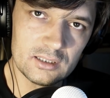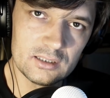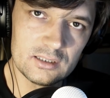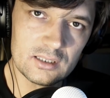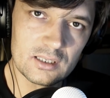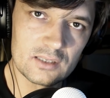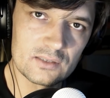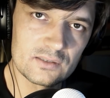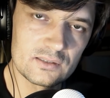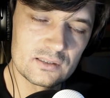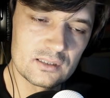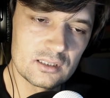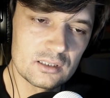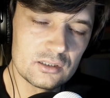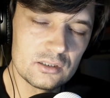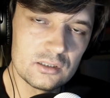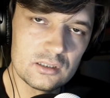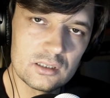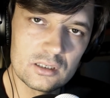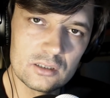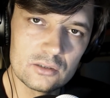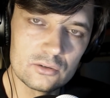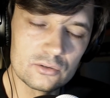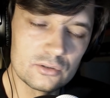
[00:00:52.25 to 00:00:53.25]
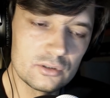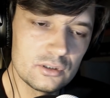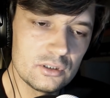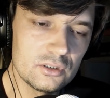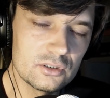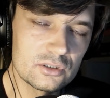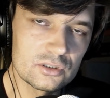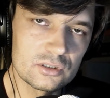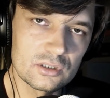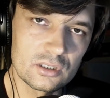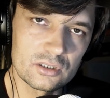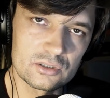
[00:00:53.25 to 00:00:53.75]
jest
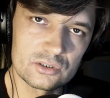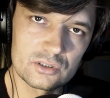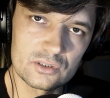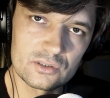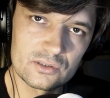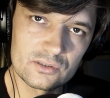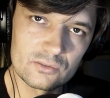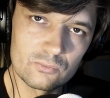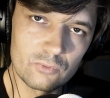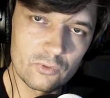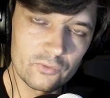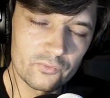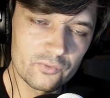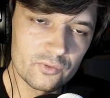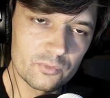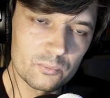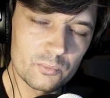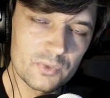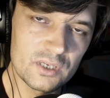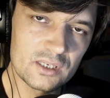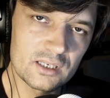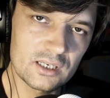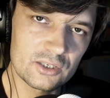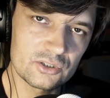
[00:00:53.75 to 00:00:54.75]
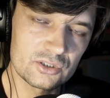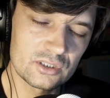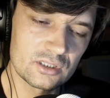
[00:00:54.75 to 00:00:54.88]
nielogiczne, że zło wymyka